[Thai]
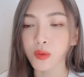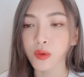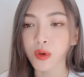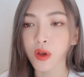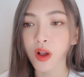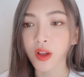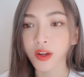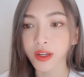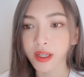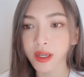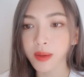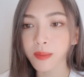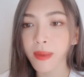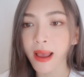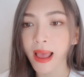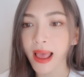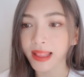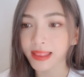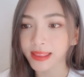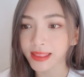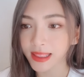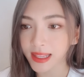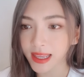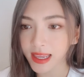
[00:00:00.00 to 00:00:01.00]
คอนเนอร์แบ
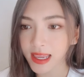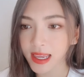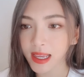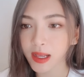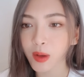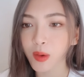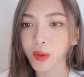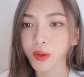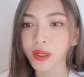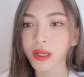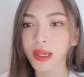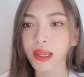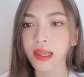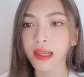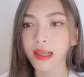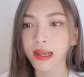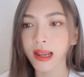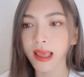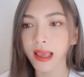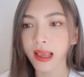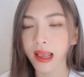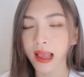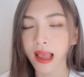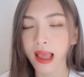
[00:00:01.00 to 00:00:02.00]
ดลี่คนนี้
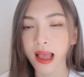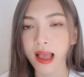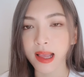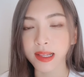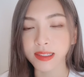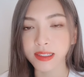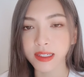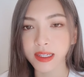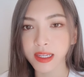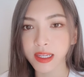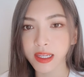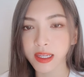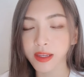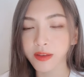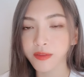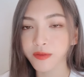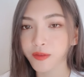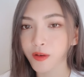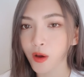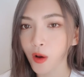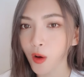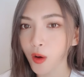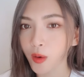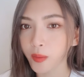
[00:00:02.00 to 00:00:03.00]
แหละค่ะที่ฟ
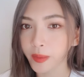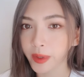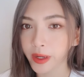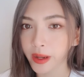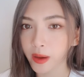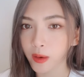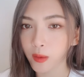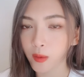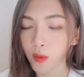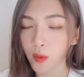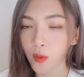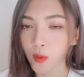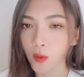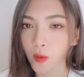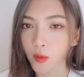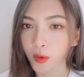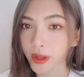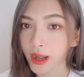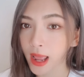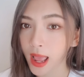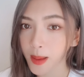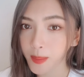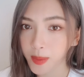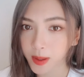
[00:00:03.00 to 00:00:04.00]
อร์ม เนี่ยโอ้โห
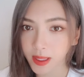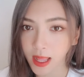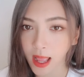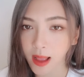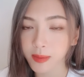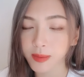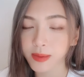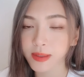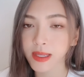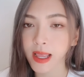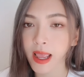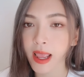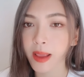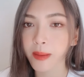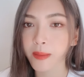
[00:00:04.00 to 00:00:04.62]
น่าประทับใจ